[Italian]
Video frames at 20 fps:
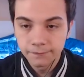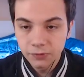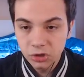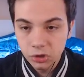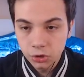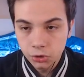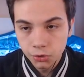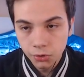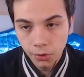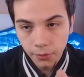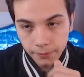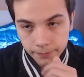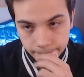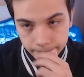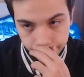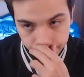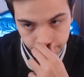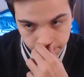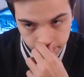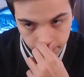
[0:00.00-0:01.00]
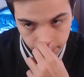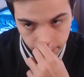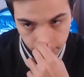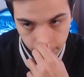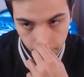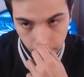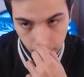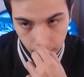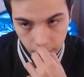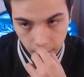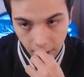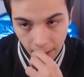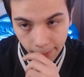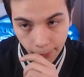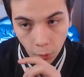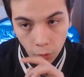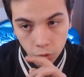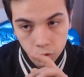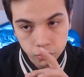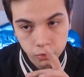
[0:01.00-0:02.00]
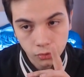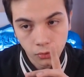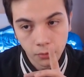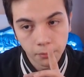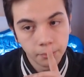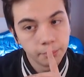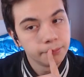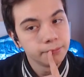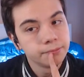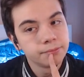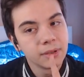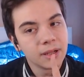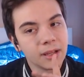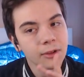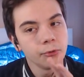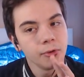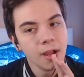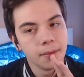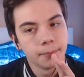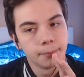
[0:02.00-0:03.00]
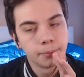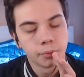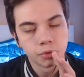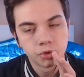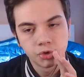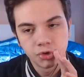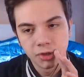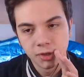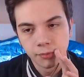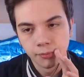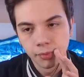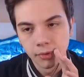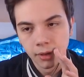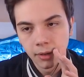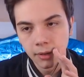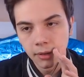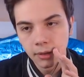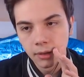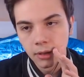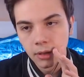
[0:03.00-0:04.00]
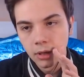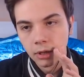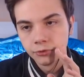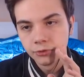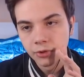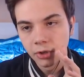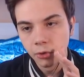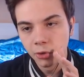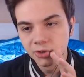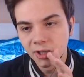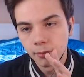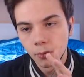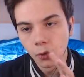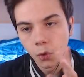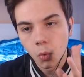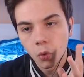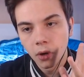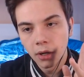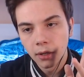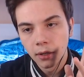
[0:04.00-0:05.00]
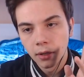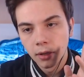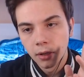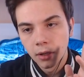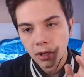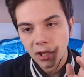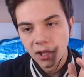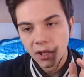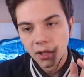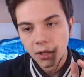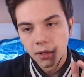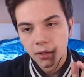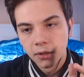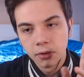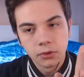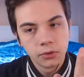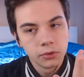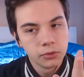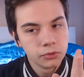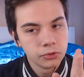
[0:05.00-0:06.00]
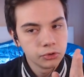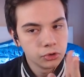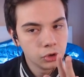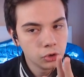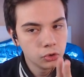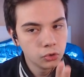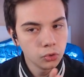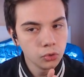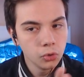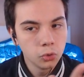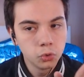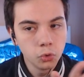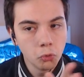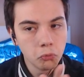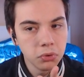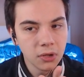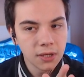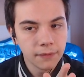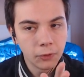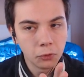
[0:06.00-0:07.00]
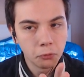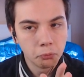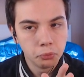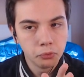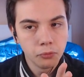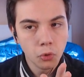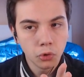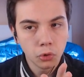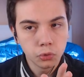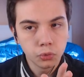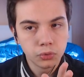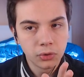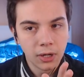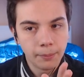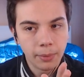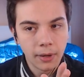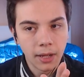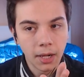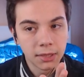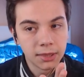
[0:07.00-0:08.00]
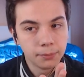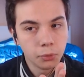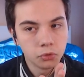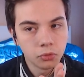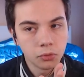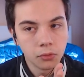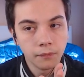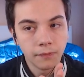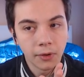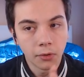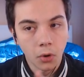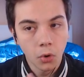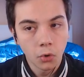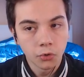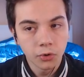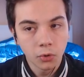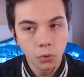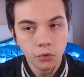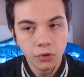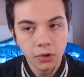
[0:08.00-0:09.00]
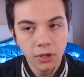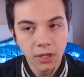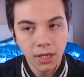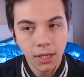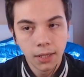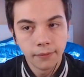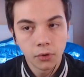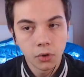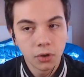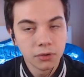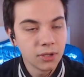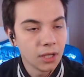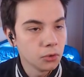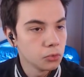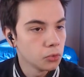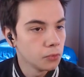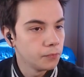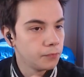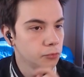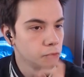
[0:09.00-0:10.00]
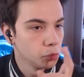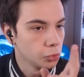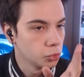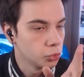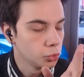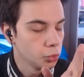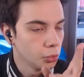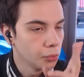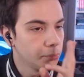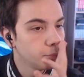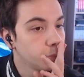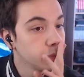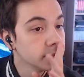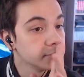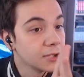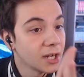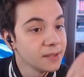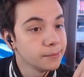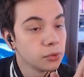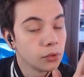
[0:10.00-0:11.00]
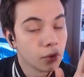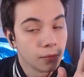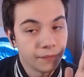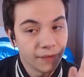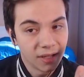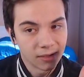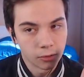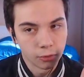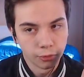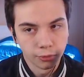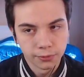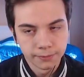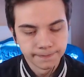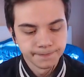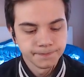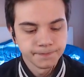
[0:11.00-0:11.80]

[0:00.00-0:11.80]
visto a Bosco. Perché non è impossibile, eh? Cioè noi siamo qua, ci sono i tubi che fanno più o meno da tutte le parti, possono fare una cosa così e vanno ad angolo fino in su. Potrebbero farlo.